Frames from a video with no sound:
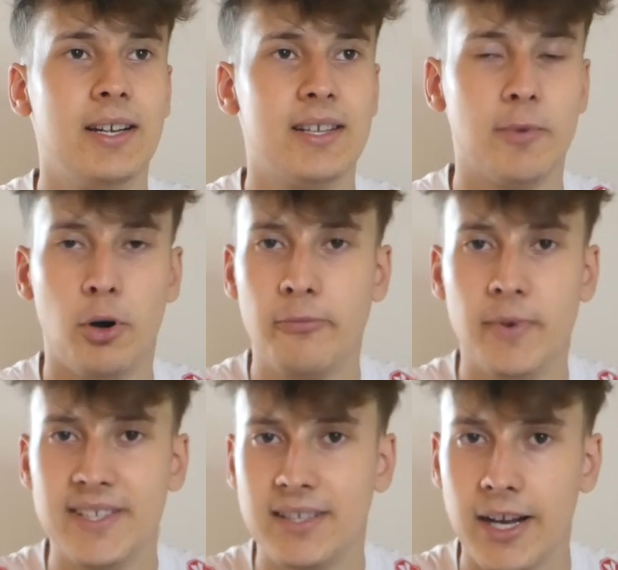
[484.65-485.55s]
Es war
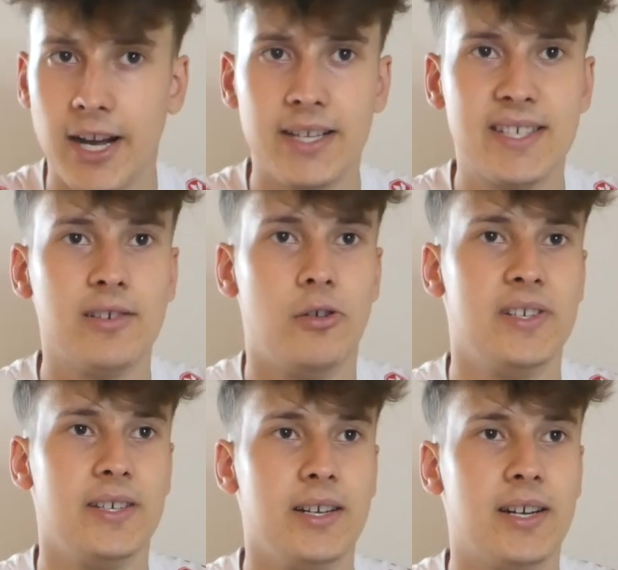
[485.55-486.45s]
oftmals ein 3-1 zu
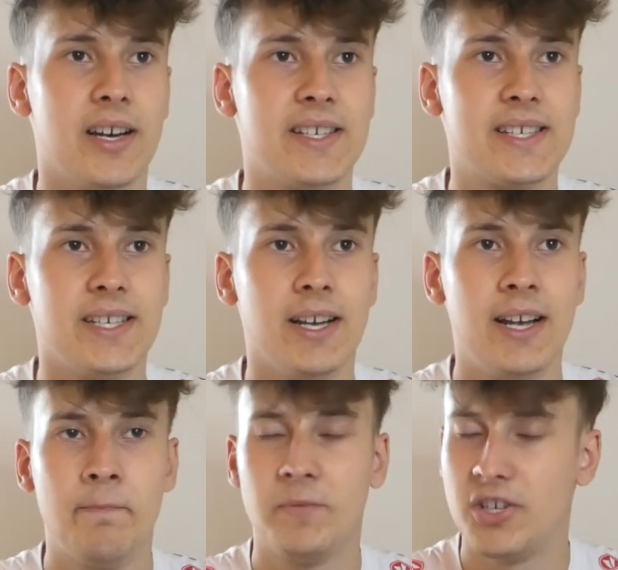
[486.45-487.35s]
Hause gegen KSC.
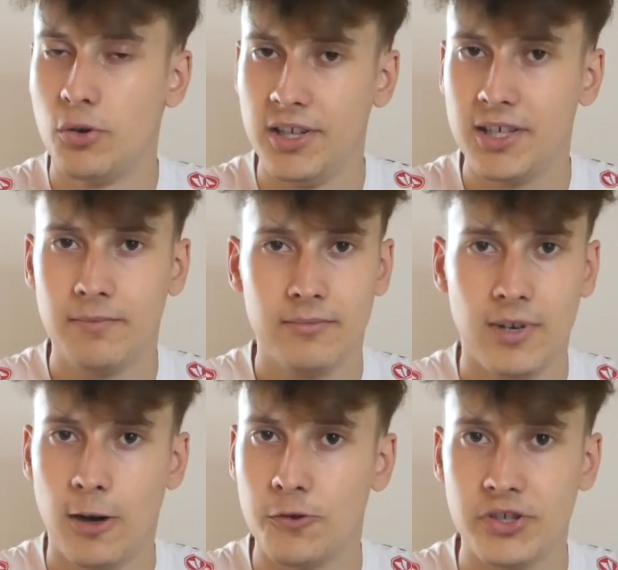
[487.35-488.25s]
Natürlich
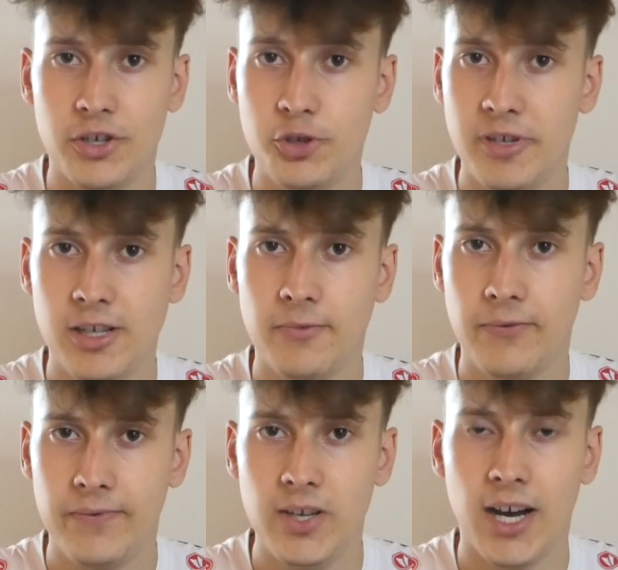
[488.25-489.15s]
Aufstiegsspiel,
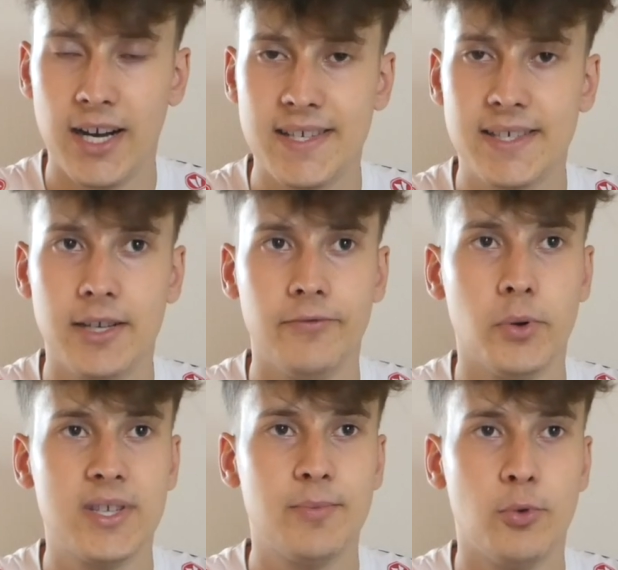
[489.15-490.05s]
4-1 gegen
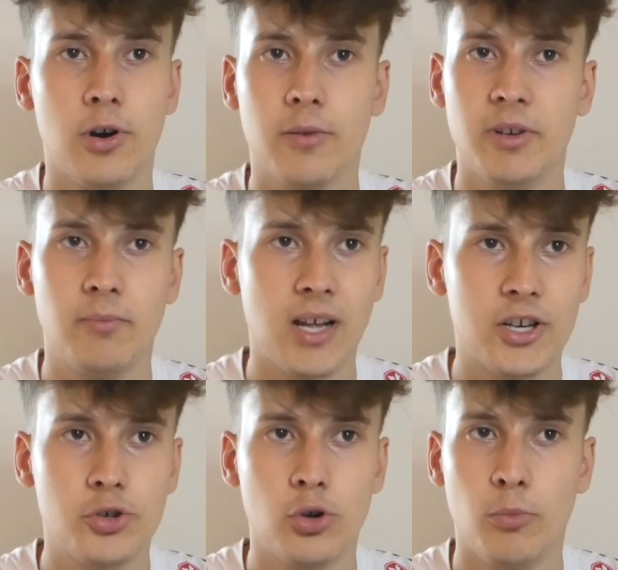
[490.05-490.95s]
Würzburg mit
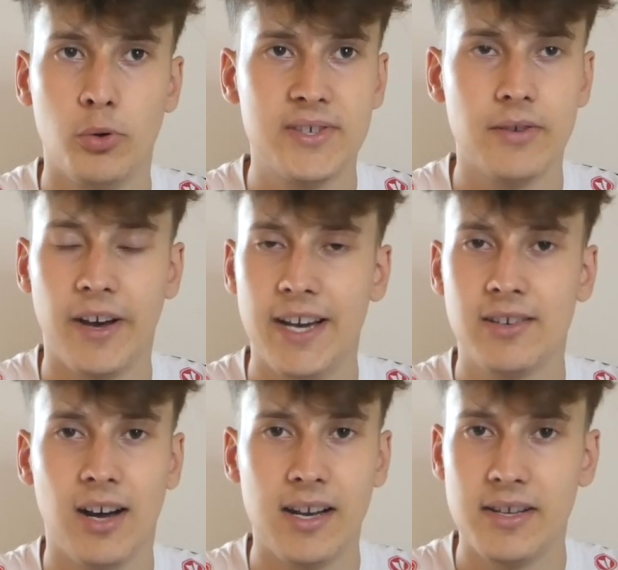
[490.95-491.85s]
Platzsturm und so
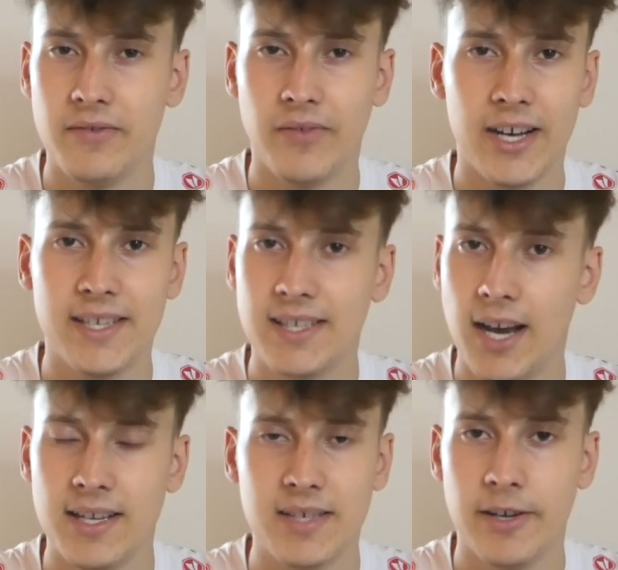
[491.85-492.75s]
weiter, alle in weiß,
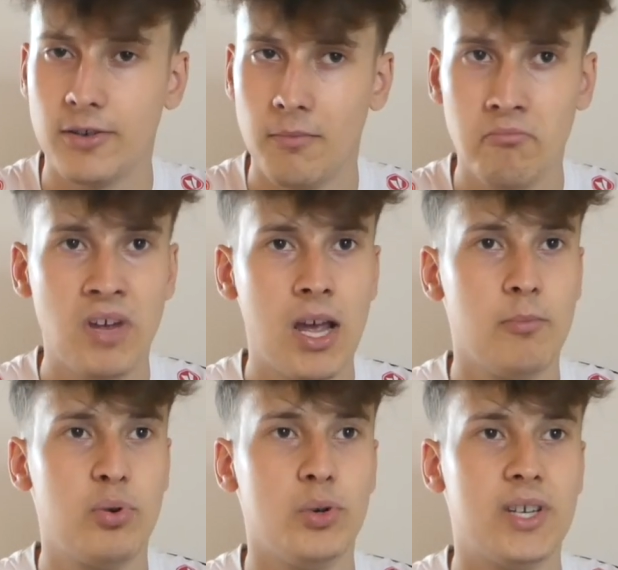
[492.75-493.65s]
geiles Wetter,
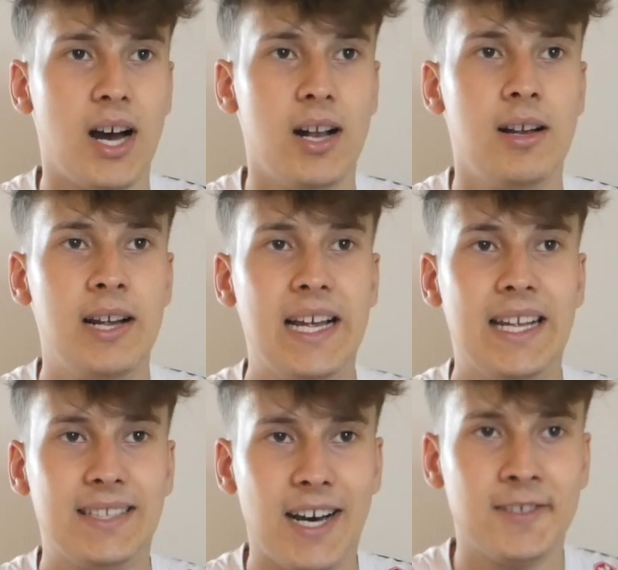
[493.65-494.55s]
brutal.
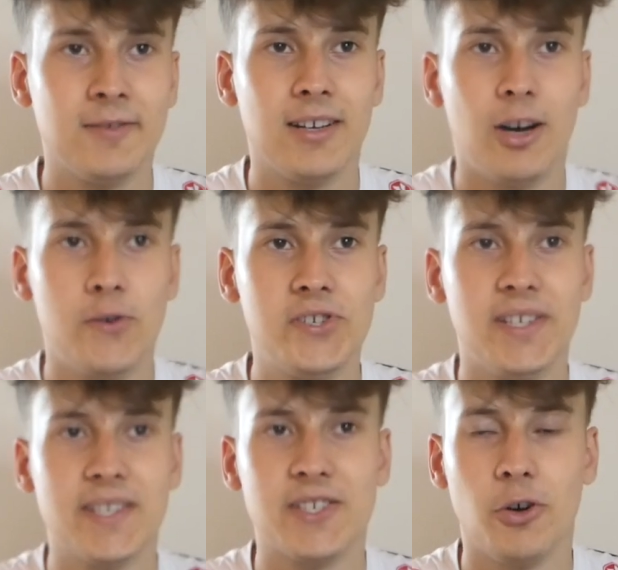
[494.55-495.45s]
Dann
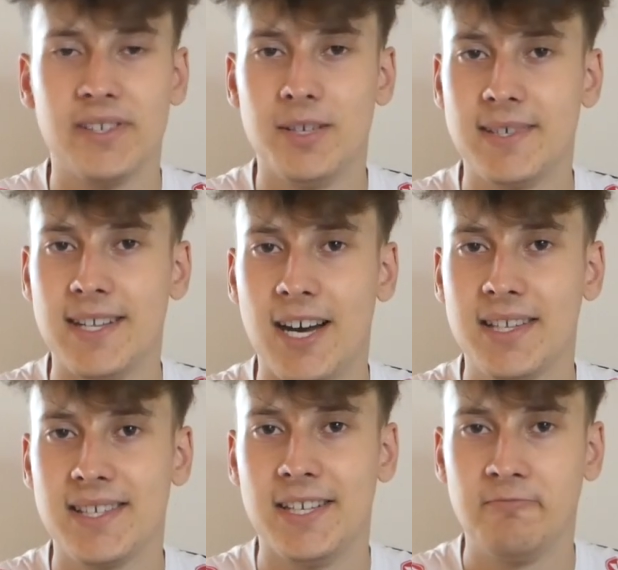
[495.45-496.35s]
Aufstiegssaison
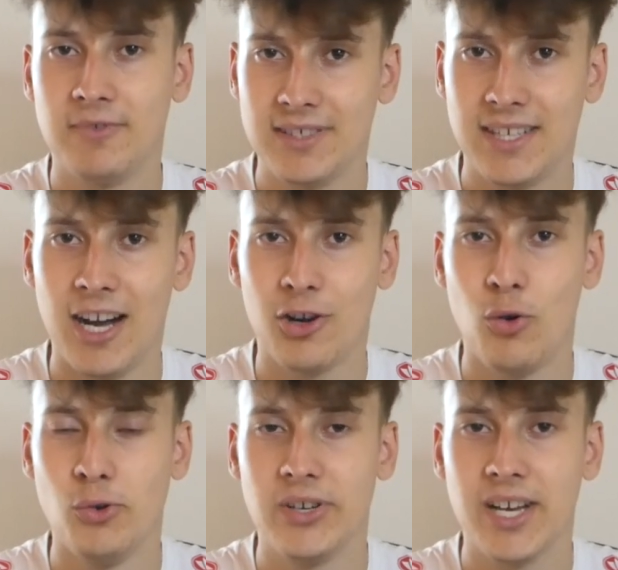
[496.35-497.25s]
17-18, der
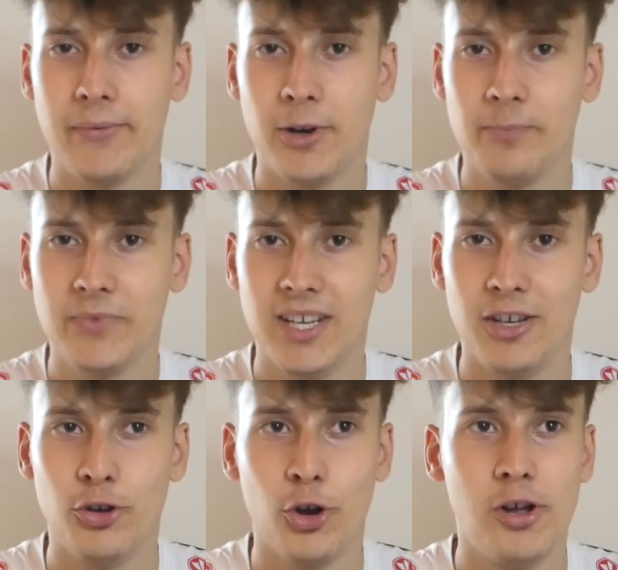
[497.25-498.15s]
Akolo-Treffer
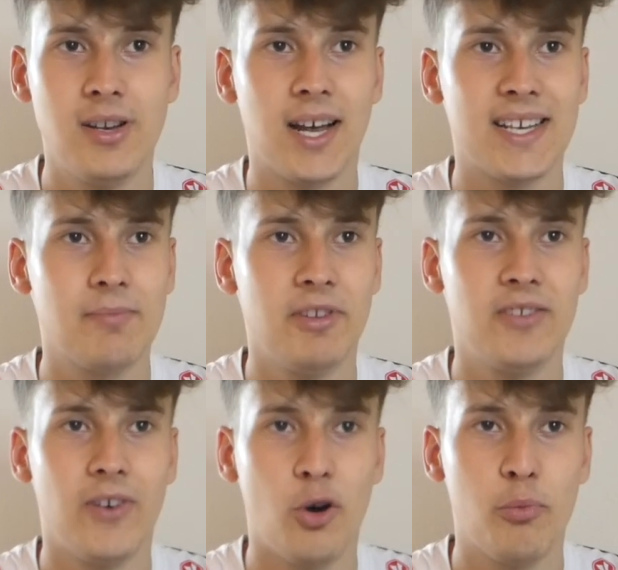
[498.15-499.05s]
gegen Köln, Last
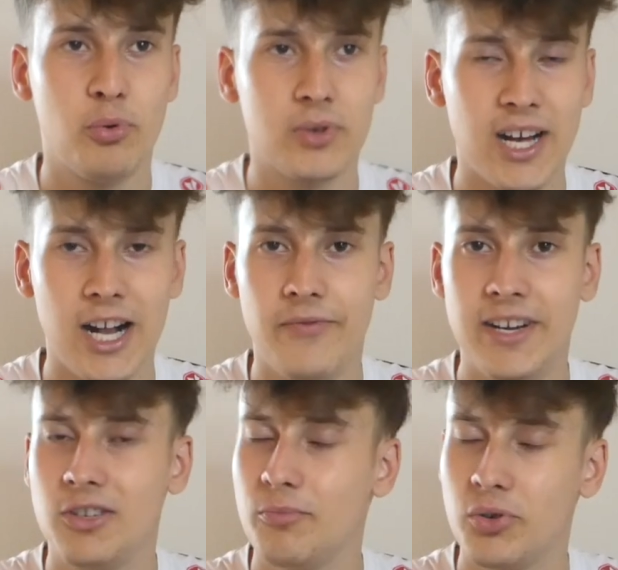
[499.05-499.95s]
Minute war auch brutal
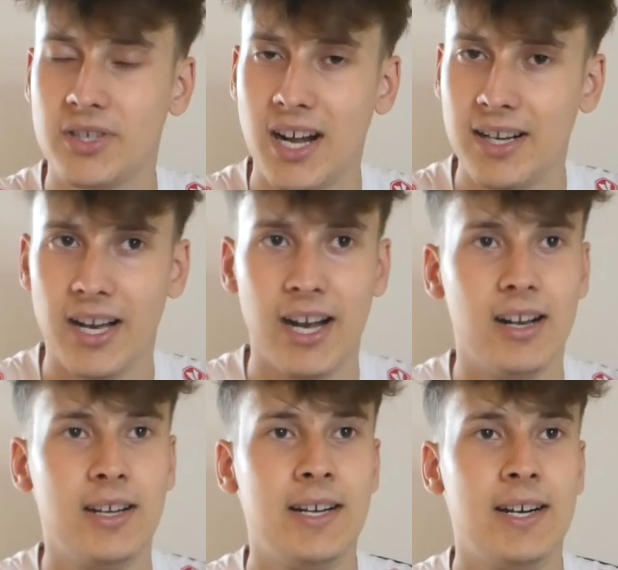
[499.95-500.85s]
wichtig und brutal geil.